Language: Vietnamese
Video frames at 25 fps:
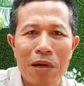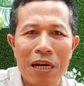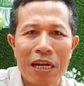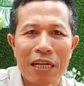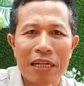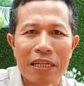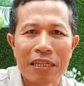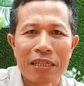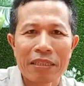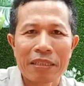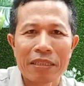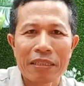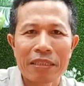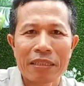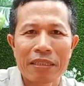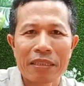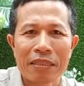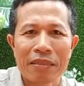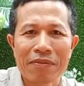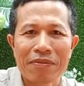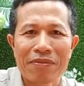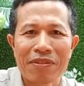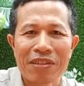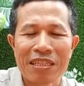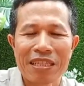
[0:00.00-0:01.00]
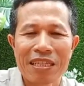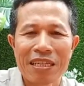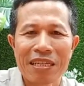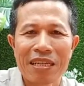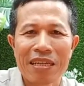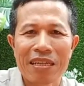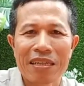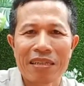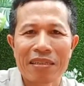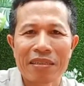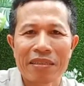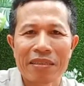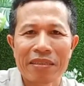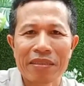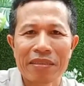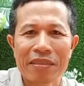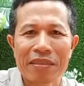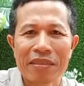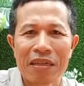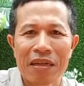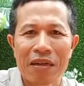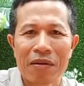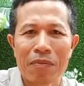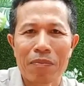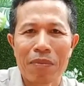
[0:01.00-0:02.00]
bạn và gia đình
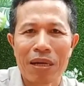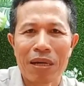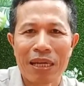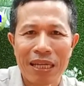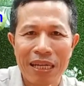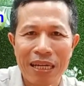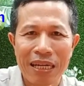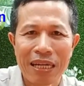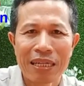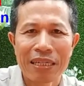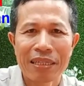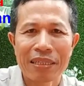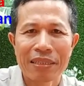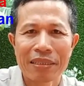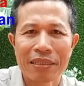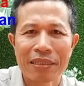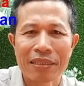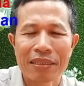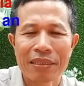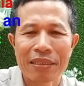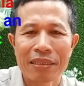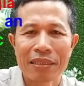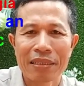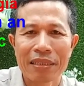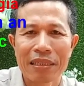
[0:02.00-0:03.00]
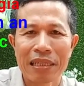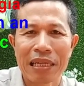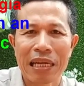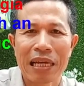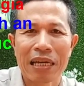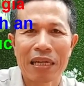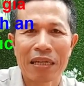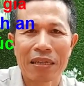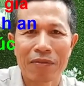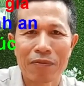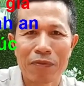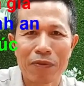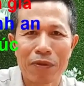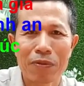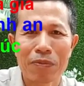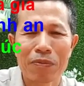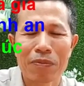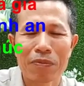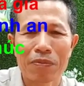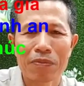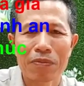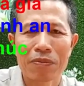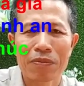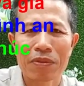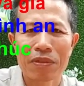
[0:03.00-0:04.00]
được bình an là hạnh phúc.
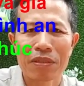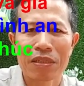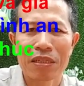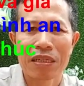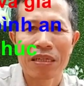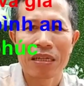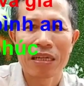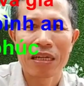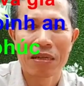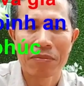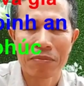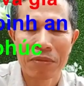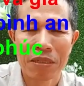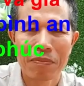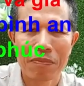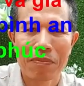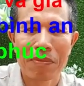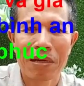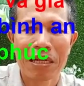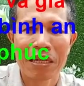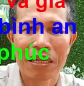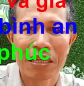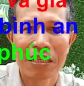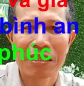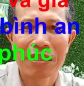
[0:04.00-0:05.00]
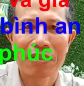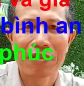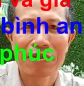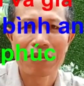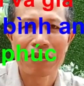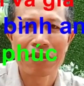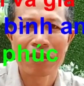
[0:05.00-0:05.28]
Cảm ơn bạn đã theo